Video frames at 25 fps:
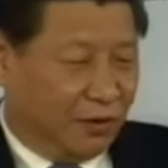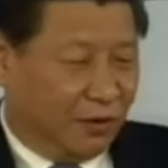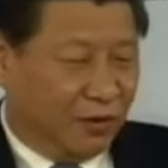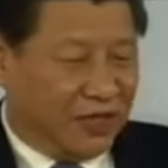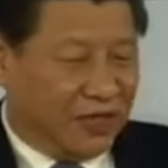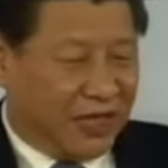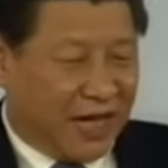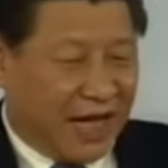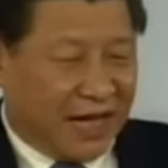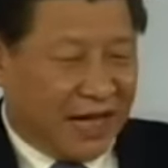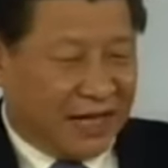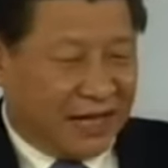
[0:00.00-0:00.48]
五
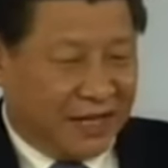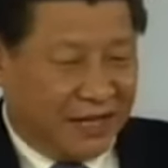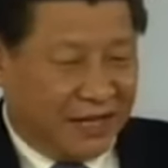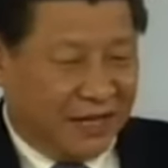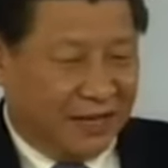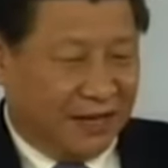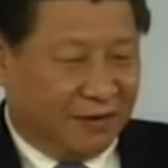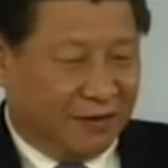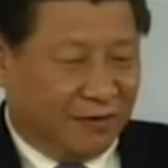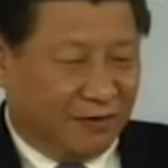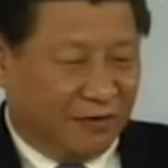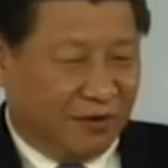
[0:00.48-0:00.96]
加
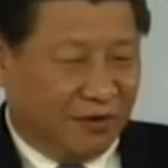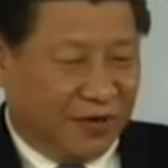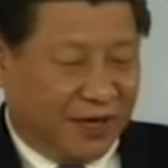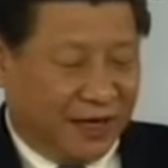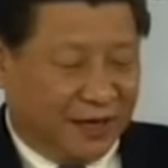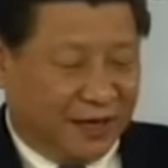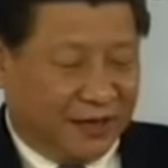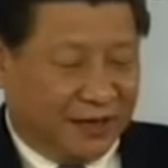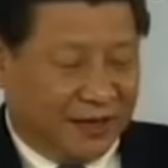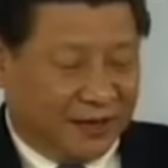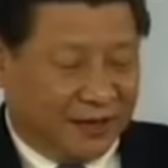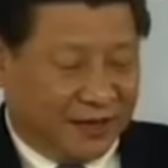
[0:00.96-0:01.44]
一、五位
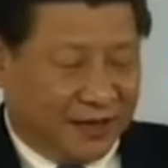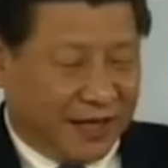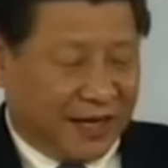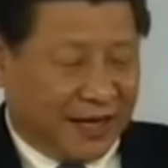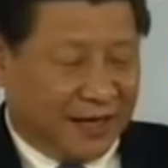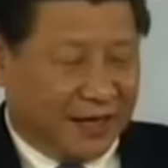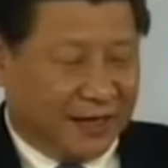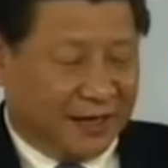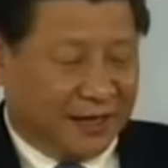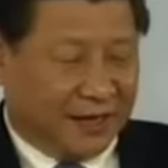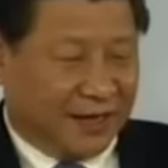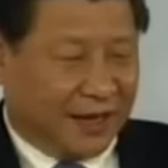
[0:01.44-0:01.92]
一体
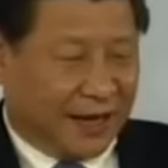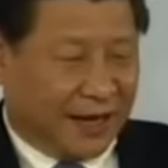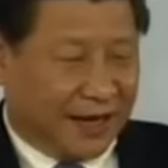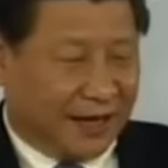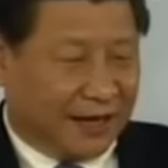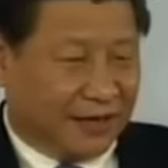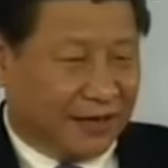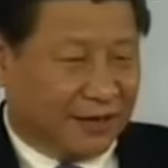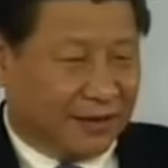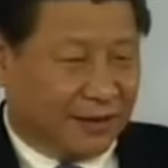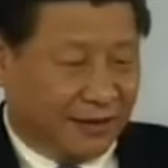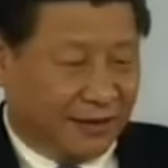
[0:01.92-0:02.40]
加一的改
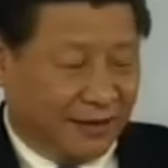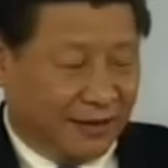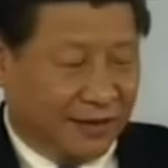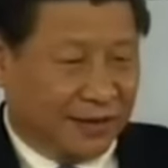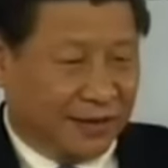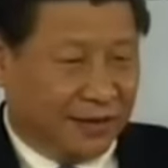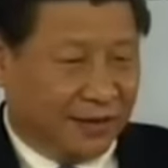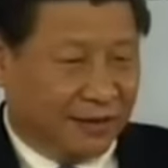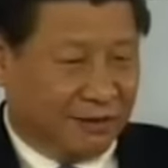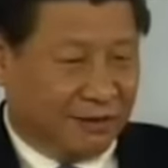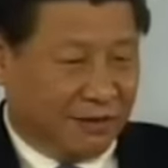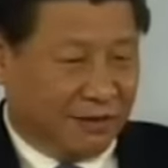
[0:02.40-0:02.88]
革。同
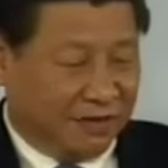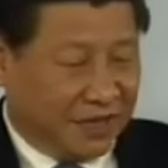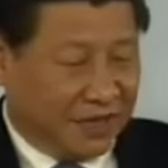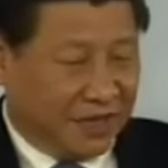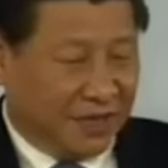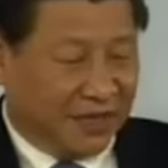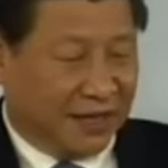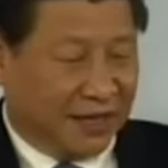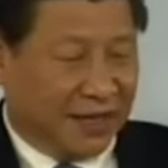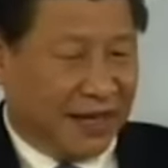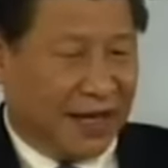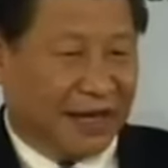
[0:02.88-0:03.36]
时，我们
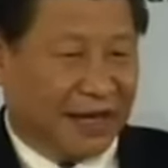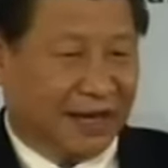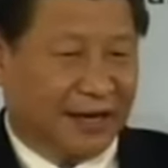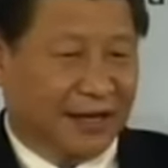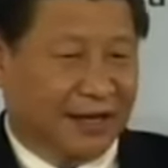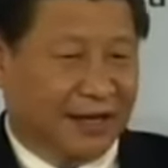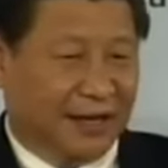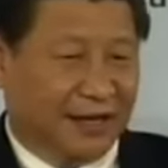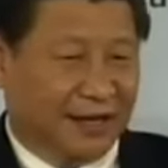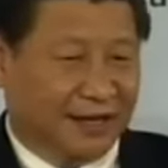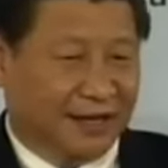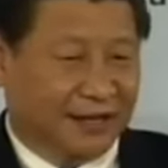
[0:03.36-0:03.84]
这个改
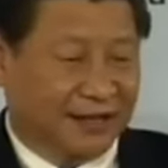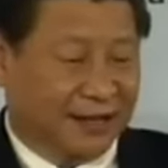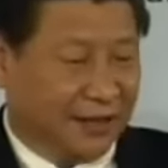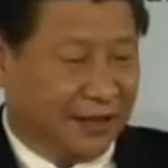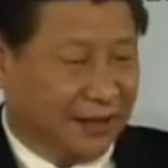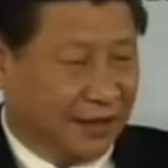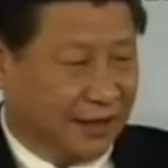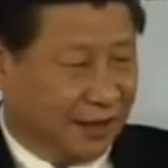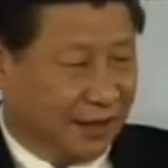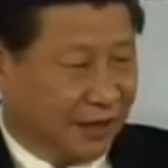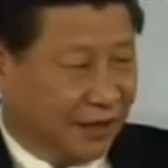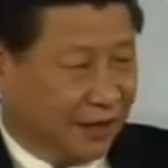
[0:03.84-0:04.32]
革涉
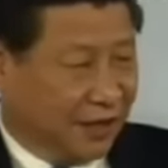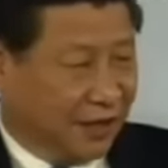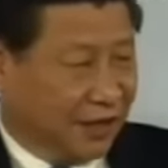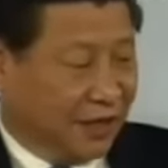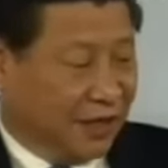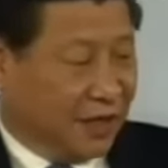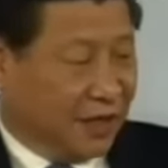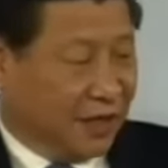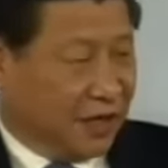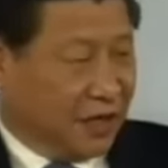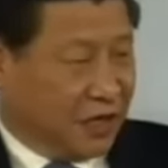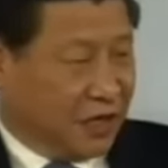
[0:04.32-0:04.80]
及到
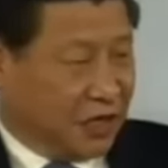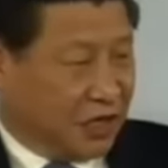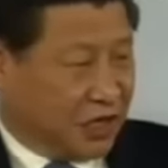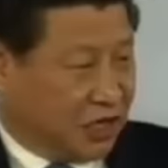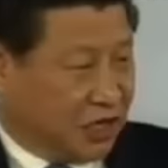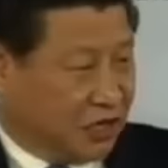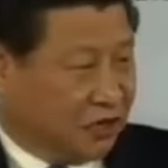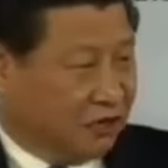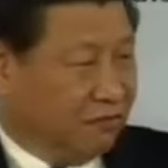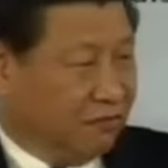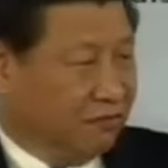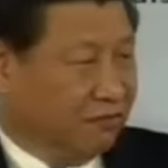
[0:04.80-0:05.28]

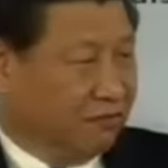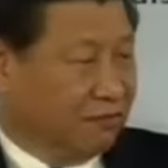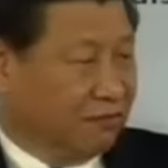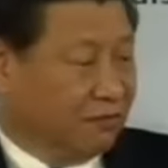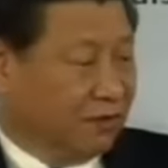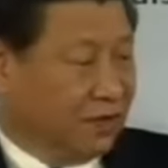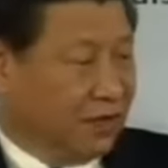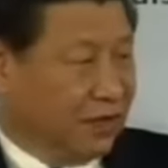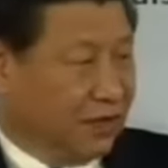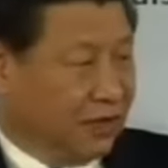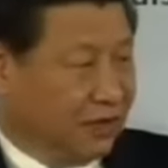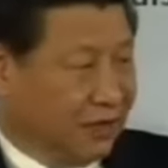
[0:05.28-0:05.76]
十
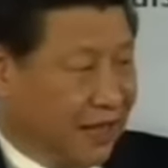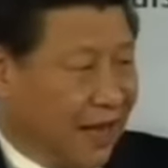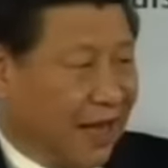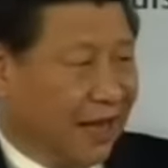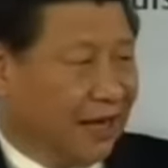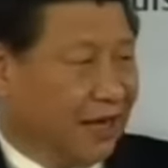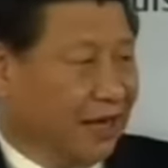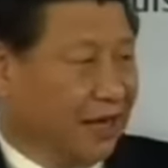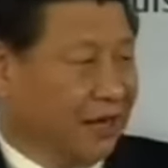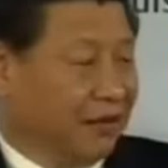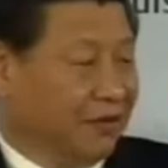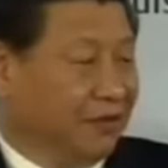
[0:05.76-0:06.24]
五个
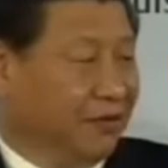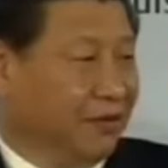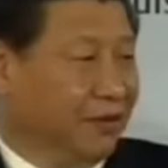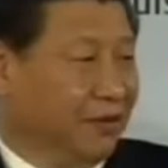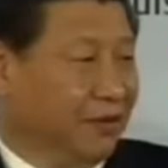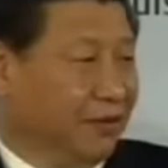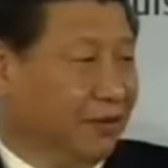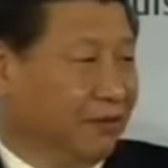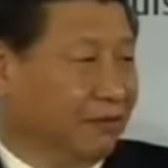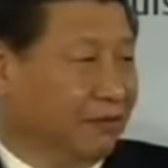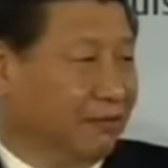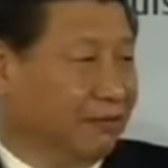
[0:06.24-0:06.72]
大领
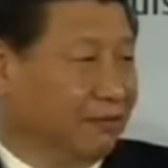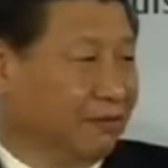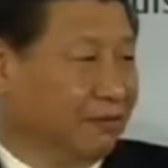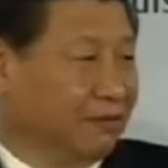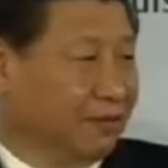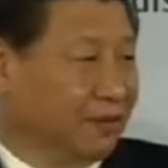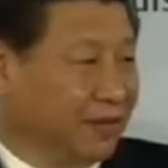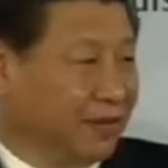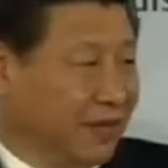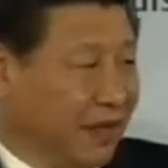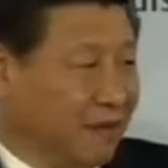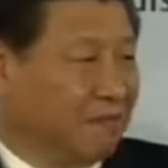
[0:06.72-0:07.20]
域，
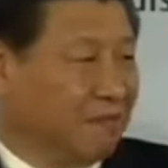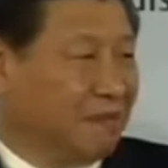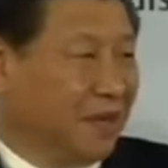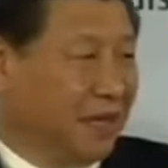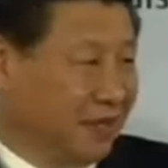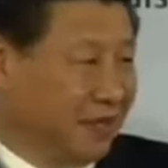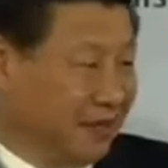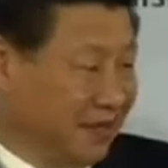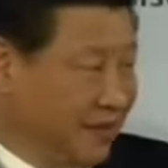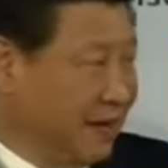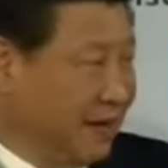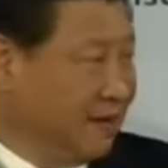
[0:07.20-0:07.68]
三
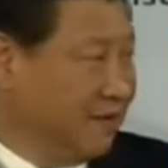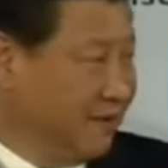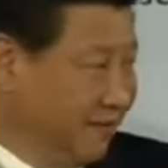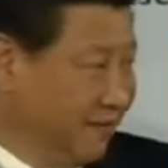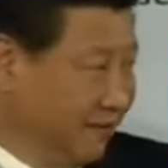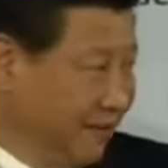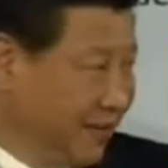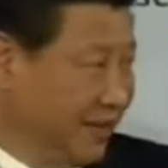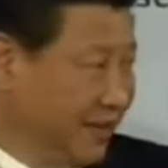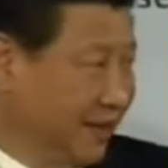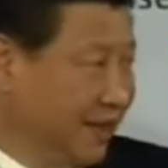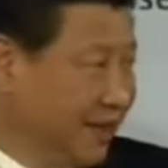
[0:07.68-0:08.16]
百三十
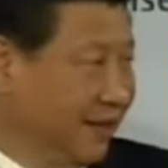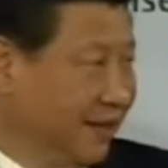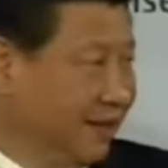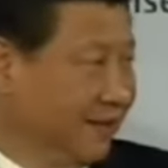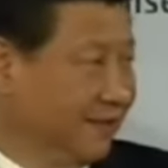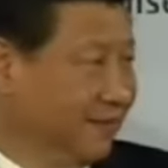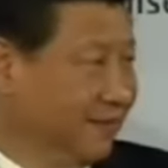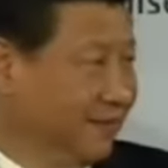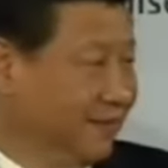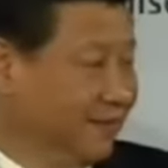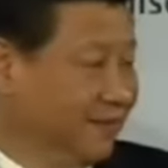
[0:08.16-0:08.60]
多项。